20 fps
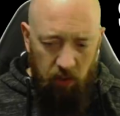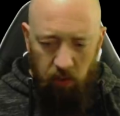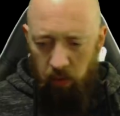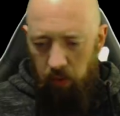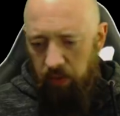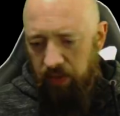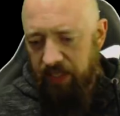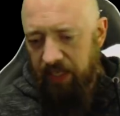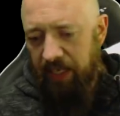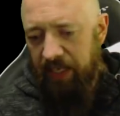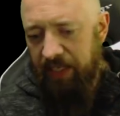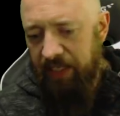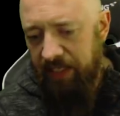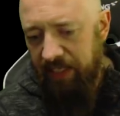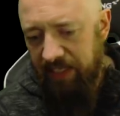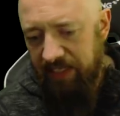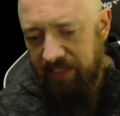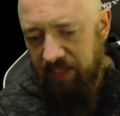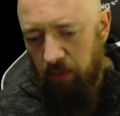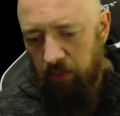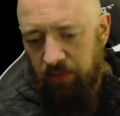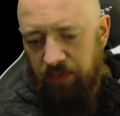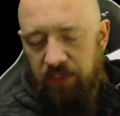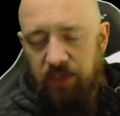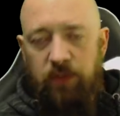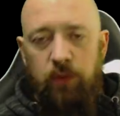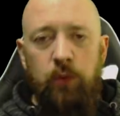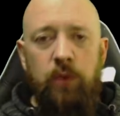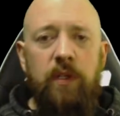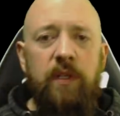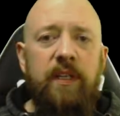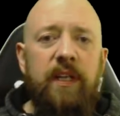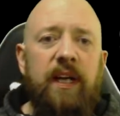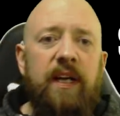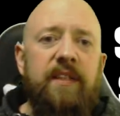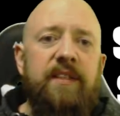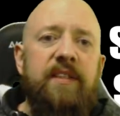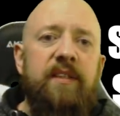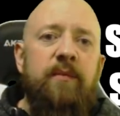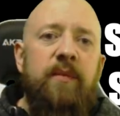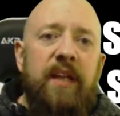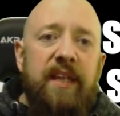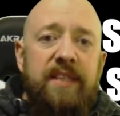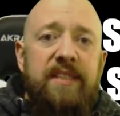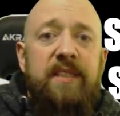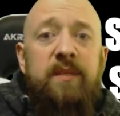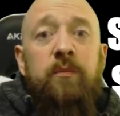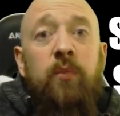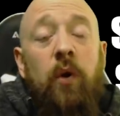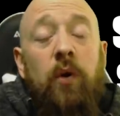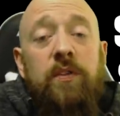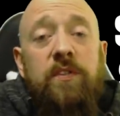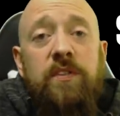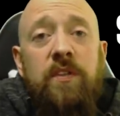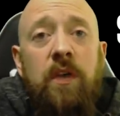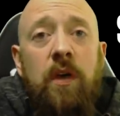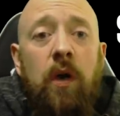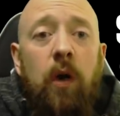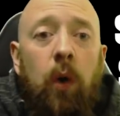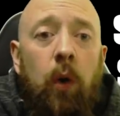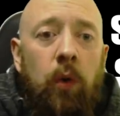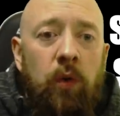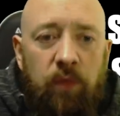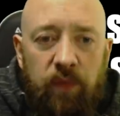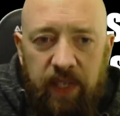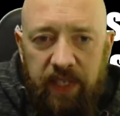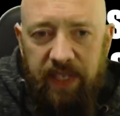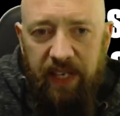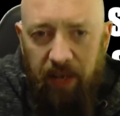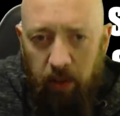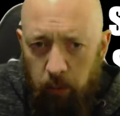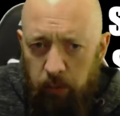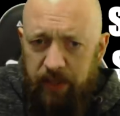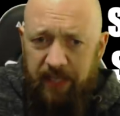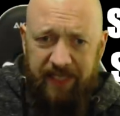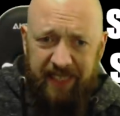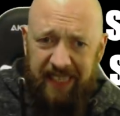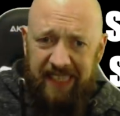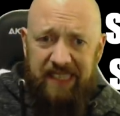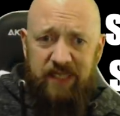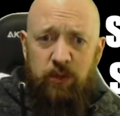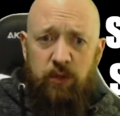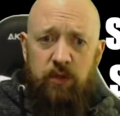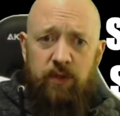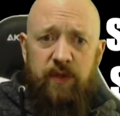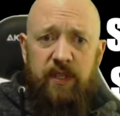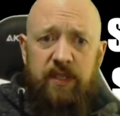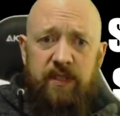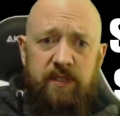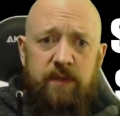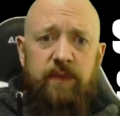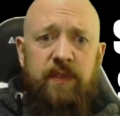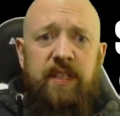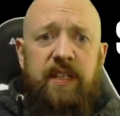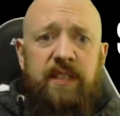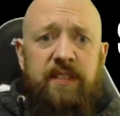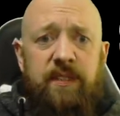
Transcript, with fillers: Und dann geht es auf die Suche nach dem letzten Boss. Und wenn der auch nicht ganz so schwer ist wie der